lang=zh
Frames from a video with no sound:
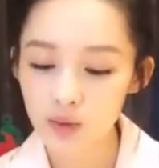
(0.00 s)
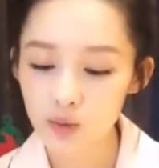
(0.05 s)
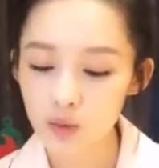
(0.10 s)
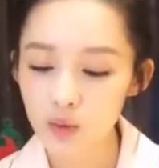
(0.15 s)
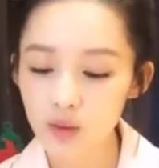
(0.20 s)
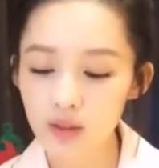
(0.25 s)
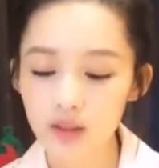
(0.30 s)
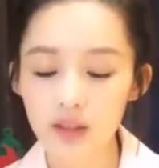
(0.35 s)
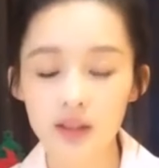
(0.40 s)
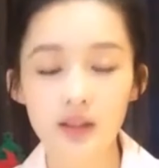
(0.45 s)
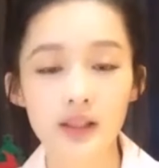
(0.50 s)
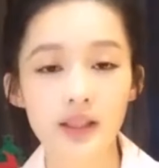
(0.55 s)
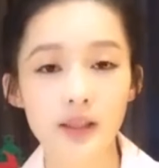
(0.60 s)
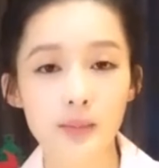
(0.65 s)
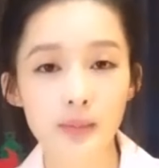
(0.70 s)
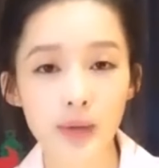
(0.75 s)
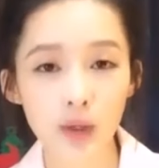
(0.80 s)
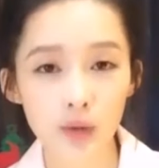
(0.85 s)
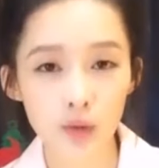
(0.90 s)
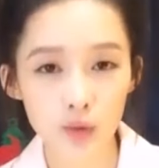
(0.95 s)
还做
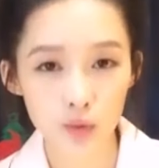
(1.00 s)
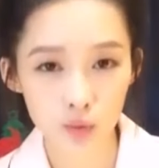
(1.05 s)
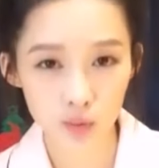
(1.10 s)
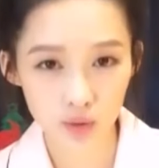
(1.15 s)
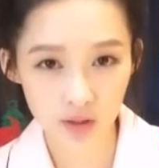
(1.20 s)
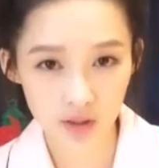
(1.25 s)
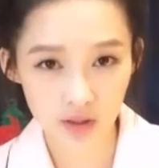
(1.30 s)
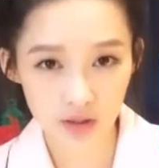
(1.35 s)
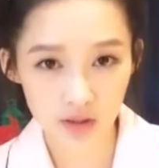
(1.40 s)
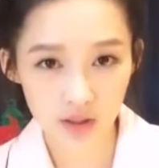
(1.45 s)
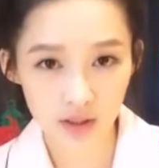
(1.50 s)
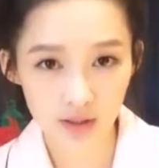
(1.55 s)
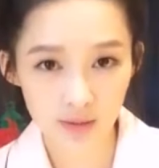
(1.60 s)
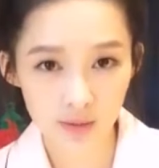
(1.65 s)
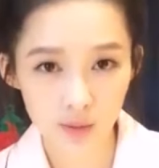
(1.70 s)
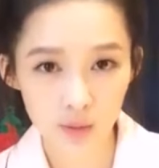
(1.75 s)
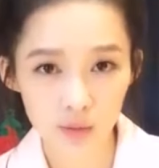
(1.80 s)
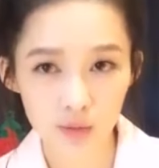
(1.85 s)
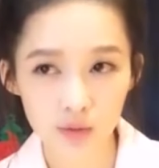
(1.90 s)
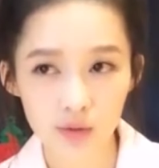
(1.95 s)
了天猫的主
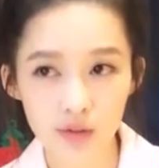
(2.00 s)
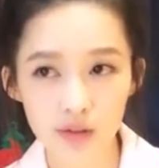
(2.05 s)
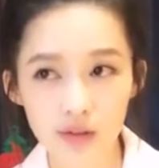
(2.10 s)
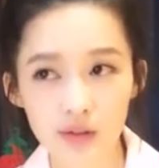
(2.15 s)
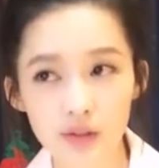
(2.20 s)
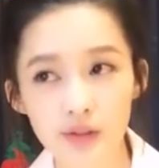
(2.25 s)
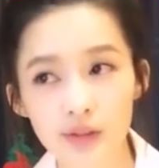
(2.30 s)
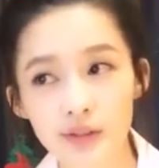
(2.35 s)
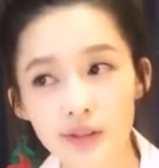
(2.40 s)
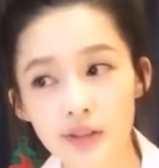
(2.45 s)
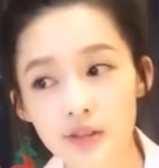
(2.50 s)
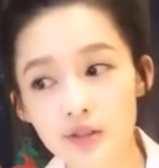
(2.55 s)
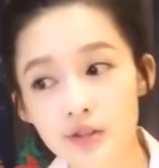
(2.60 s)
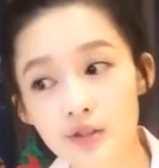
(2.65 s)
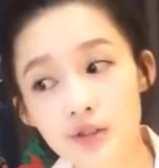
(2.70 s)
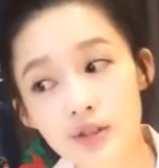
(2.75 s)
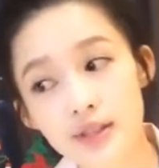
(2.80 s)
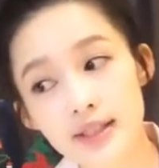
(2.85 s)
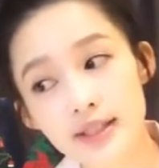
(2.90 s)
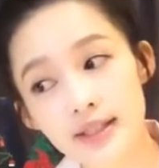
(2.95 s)
持人。我觉得可
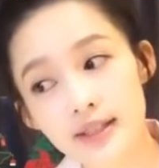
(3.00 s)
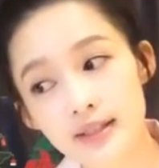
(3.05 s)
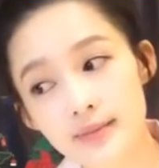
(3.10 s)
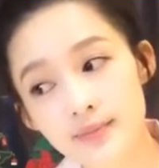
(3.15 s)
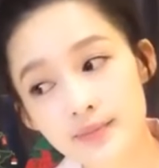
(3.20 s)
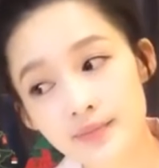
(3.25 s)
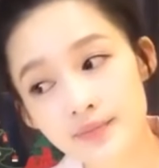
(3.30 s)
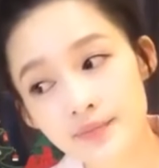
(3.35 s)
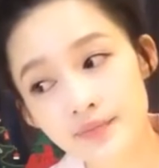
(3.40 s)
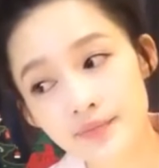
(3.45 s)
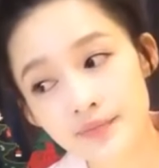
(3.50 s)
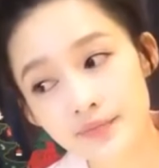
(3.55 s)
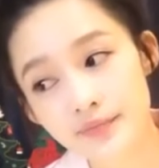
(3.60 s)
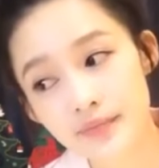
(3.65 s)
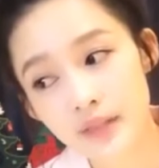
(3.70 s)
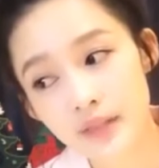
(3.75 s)
能跟之前，